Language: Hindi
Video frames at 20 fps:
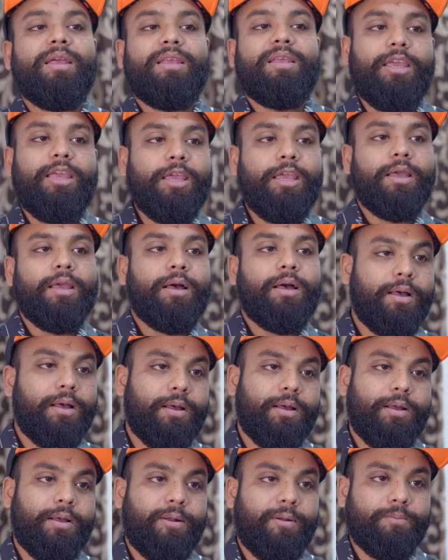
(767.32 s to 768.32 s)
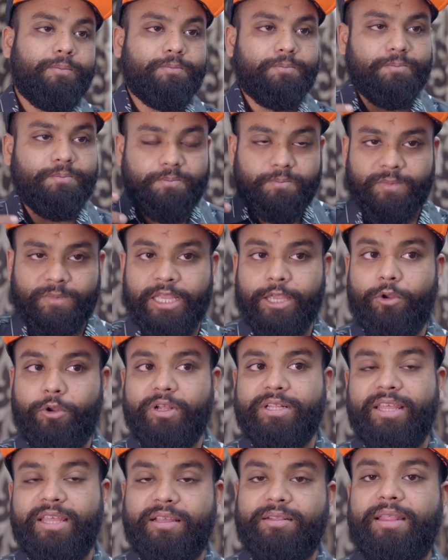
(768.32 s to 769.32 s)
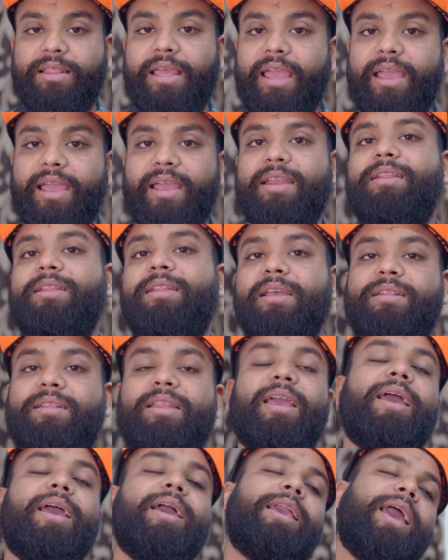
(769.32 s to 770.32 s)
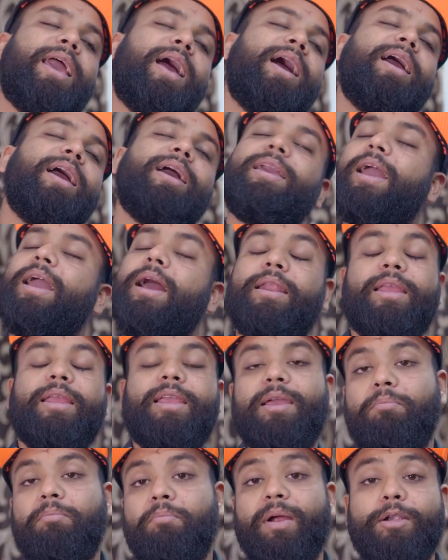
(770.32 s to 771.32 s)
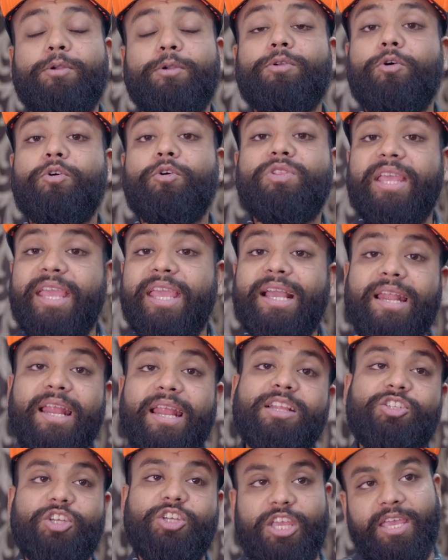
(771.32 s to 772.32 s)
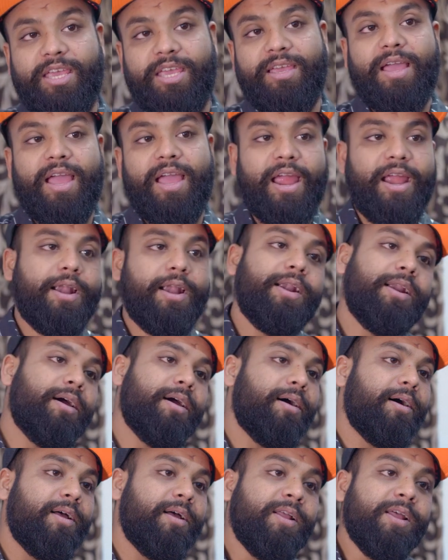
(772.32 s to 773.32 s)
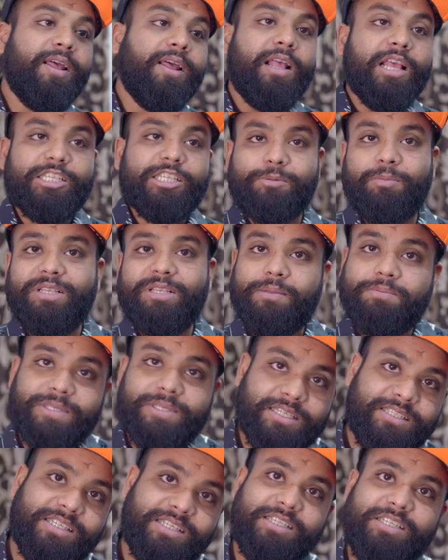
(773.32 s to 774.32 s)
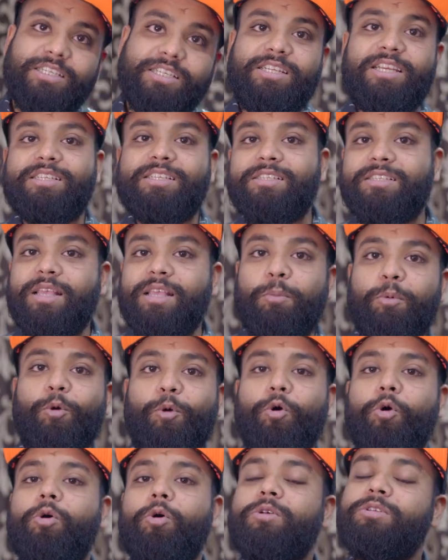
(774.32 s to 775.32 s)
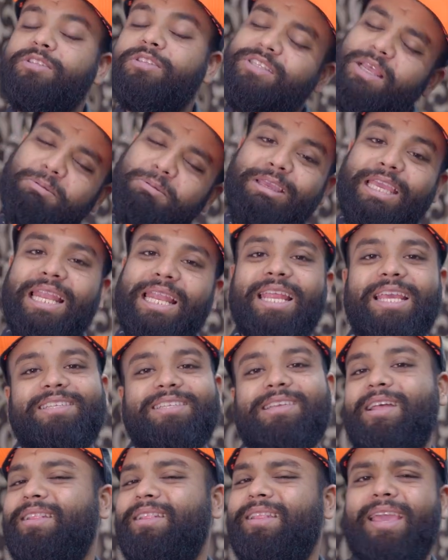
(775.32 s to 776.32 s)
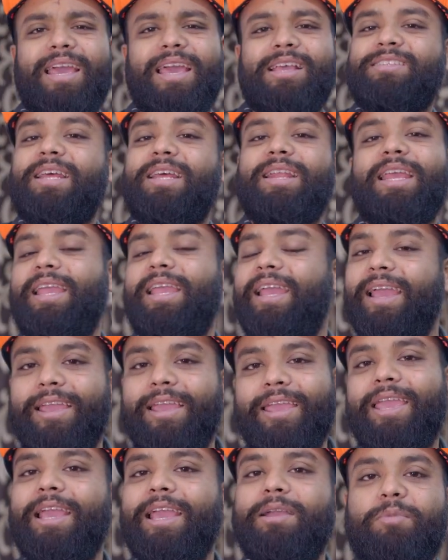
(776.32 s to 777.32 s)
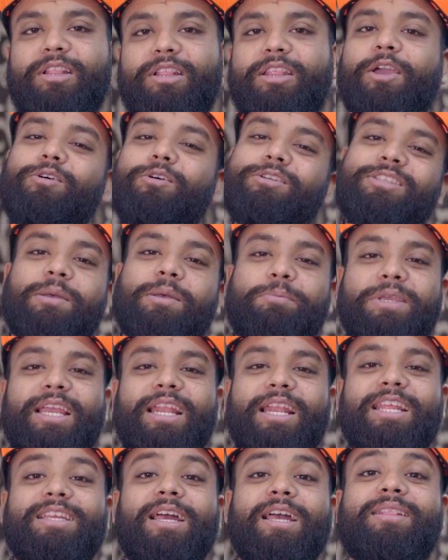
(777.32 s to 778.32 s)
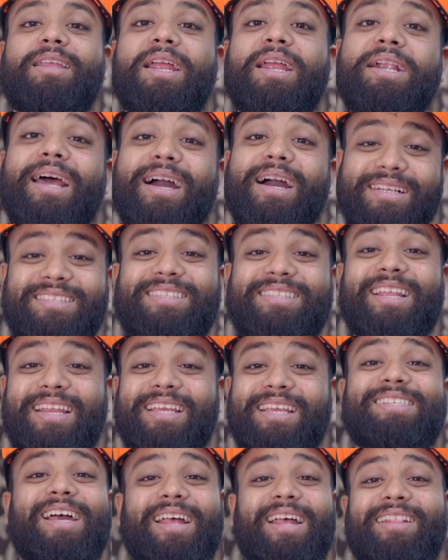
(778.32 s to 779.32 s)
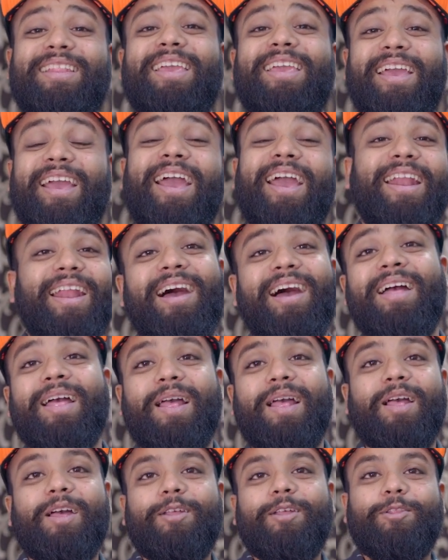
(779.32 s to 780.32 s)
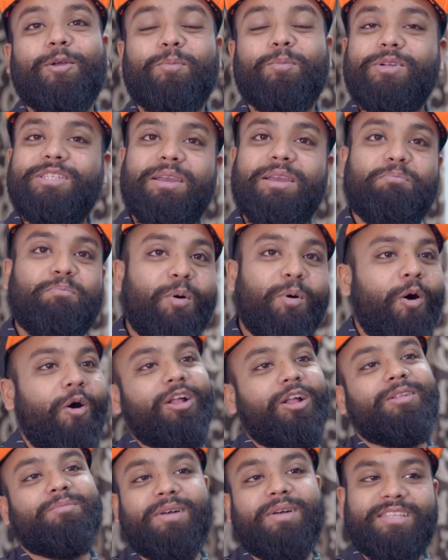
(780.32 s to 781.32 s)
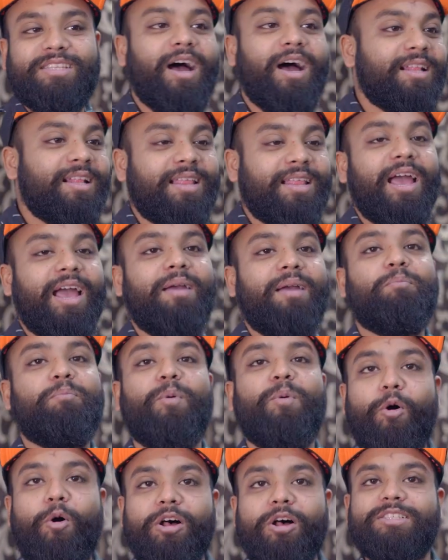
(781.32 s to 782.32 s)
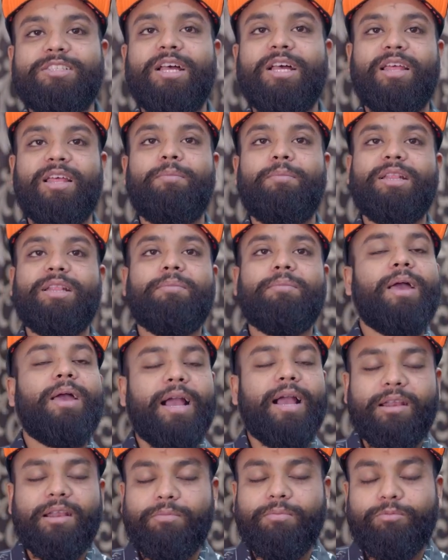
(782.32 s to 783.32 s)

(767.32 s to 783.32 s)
कि uh, ये लोग देखते हैं नहीं देखते हैं क्या है क्या नहीं है बट उनको देखना चाहिए एंड uh, इसमें सबसे अच्छी चीज़ ये सबको सबकी ली जाती है ऐसा नहीं है कि एक बंदे को सबकी ली जाती है ढंग से ली जाती है है ना तो मुझे बहुत मज़ा आता है बहुत ज़्यादा मतलब अगर